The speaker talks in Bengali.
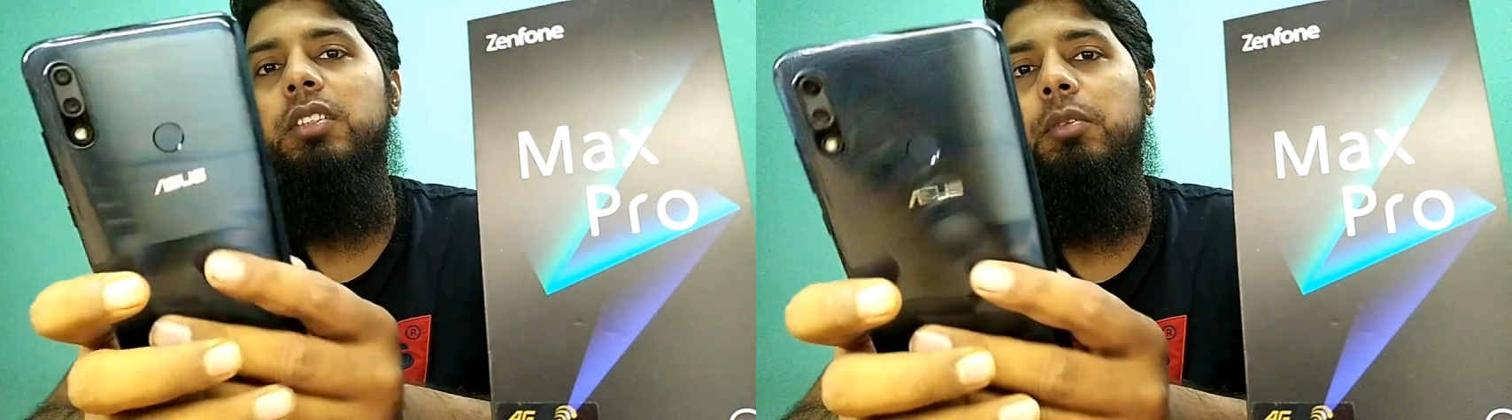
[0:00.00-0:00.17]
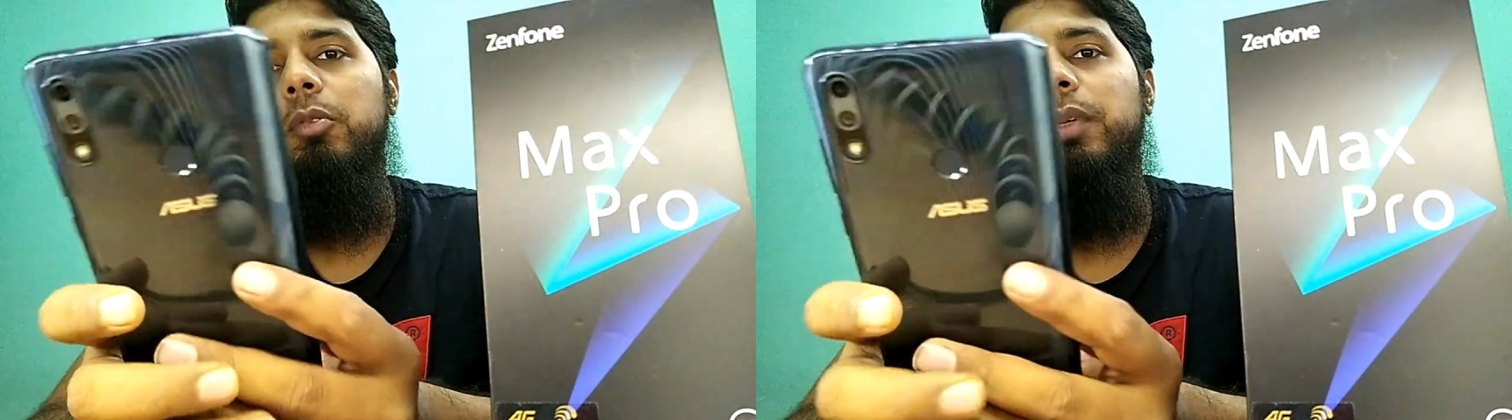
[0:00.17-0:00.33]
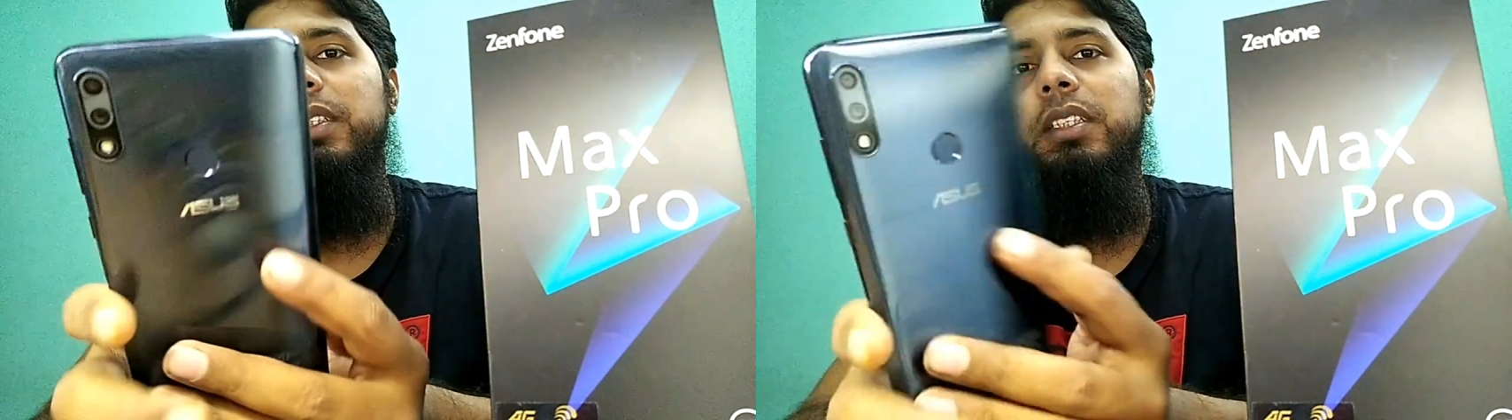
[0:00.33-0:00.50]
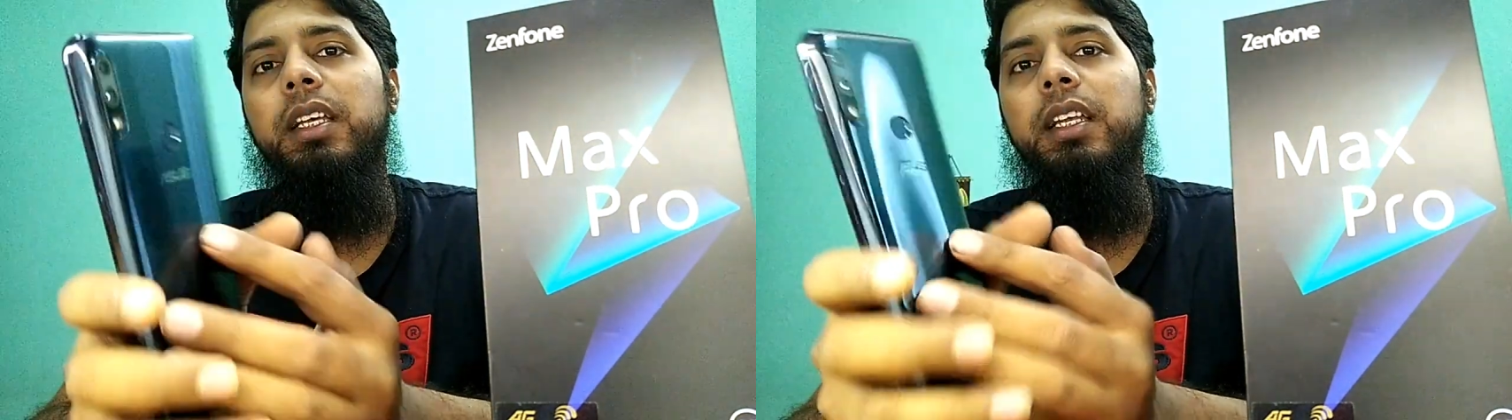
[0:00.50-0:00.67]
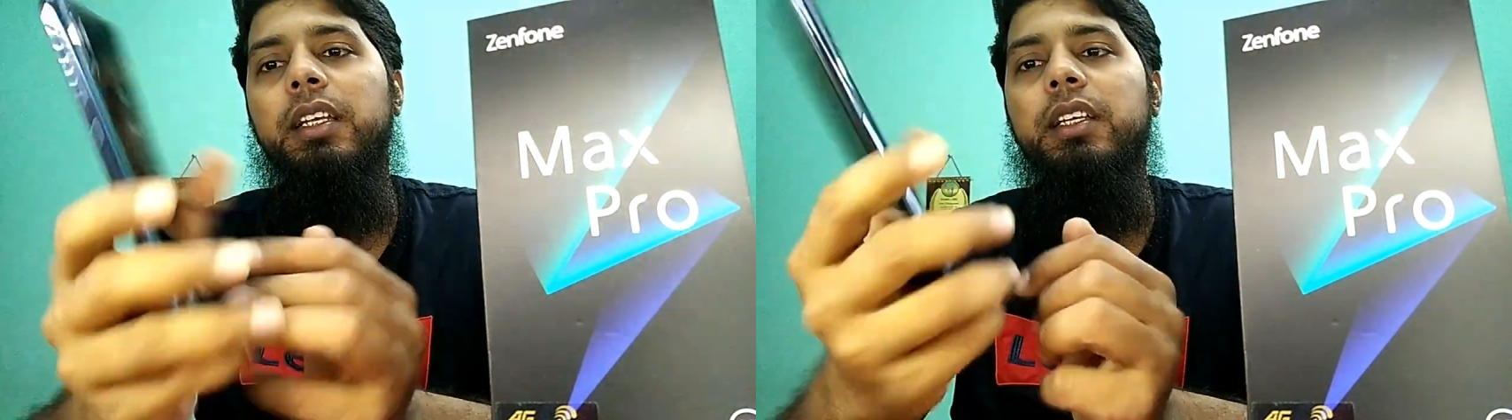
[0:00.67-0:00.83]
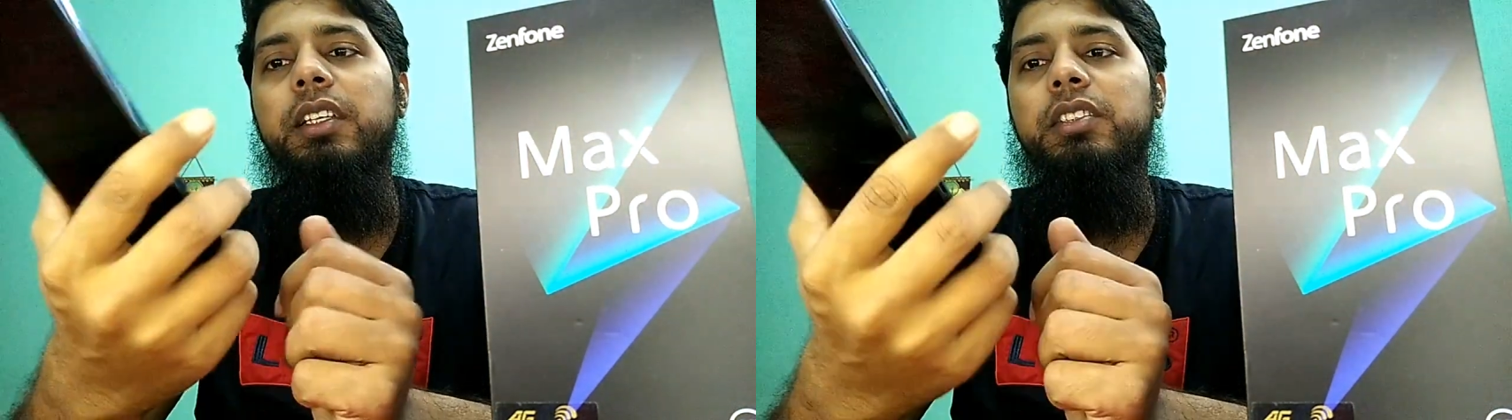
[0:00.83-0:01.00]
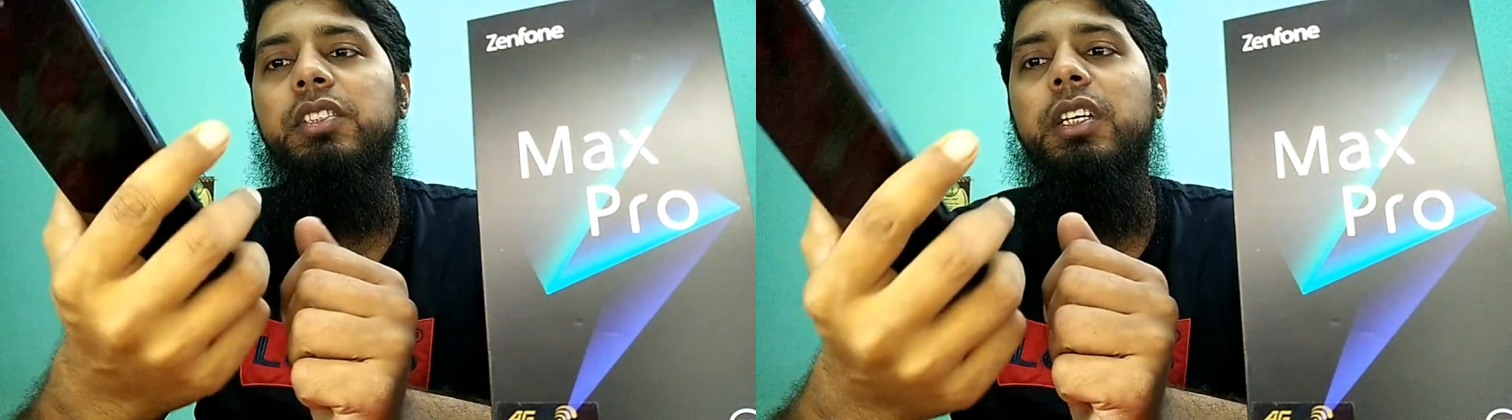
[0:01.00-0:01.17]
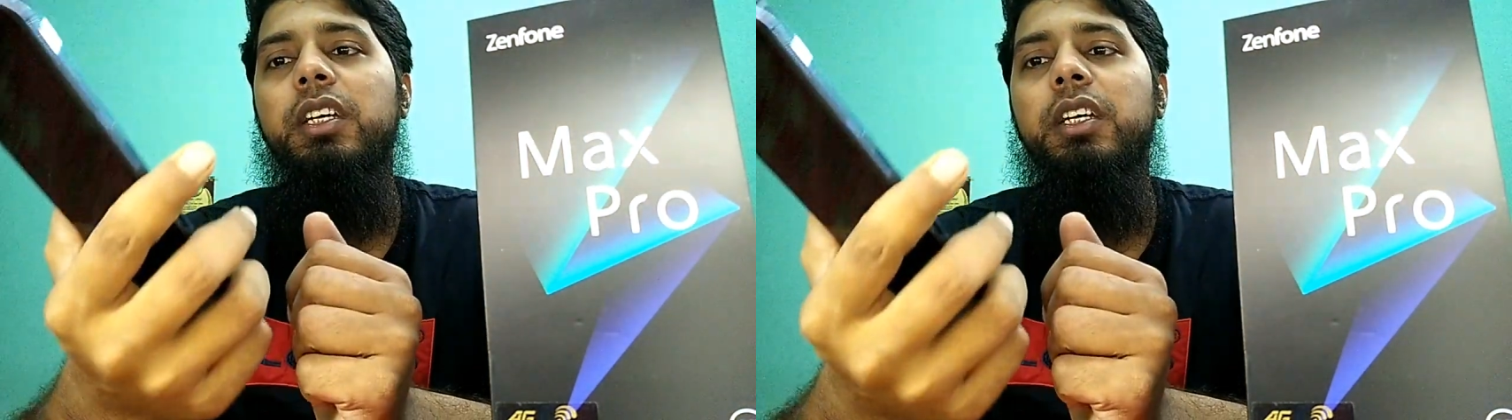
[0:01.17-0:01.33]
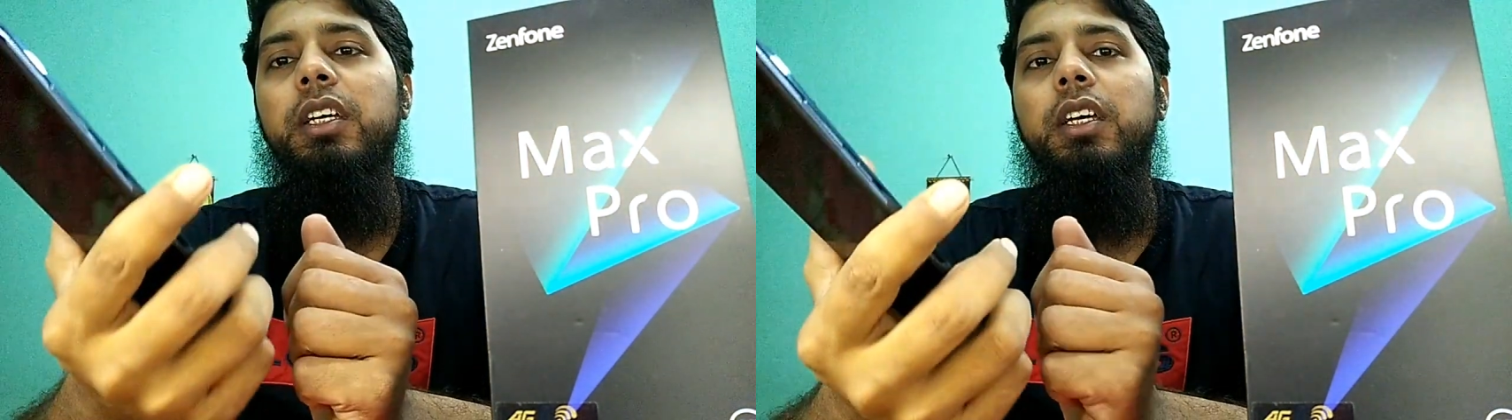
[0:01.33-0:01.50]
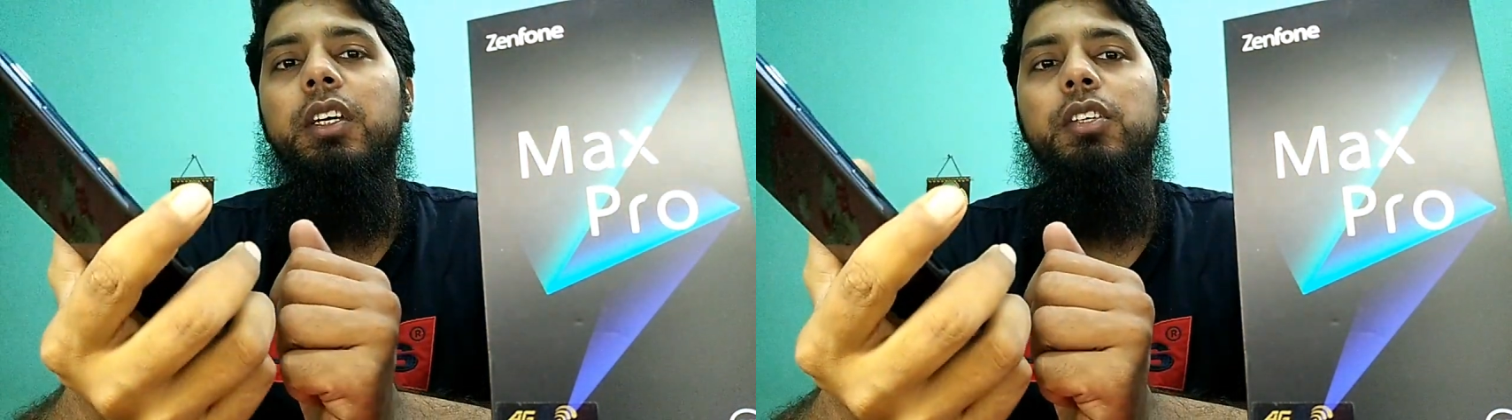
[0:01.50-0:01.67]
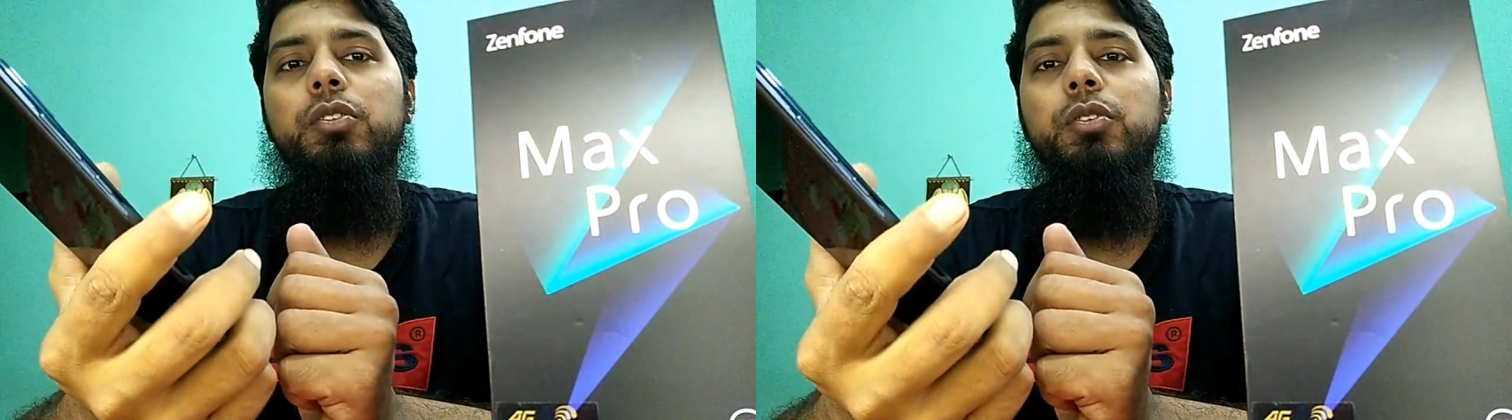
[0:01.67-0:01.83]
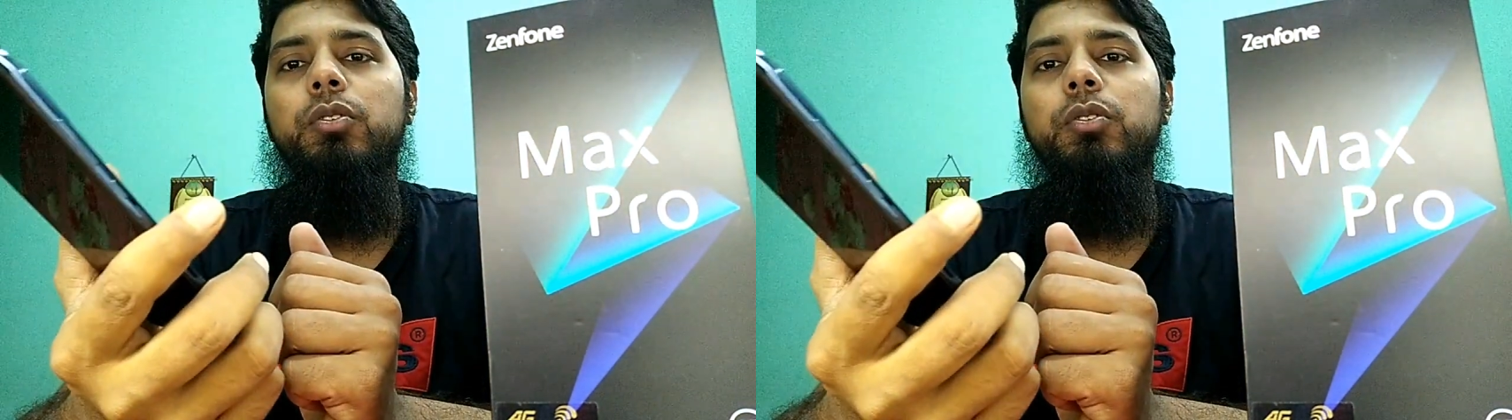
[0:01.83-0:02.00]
হিসেবে বেসিক্যালি এটা এসছে সো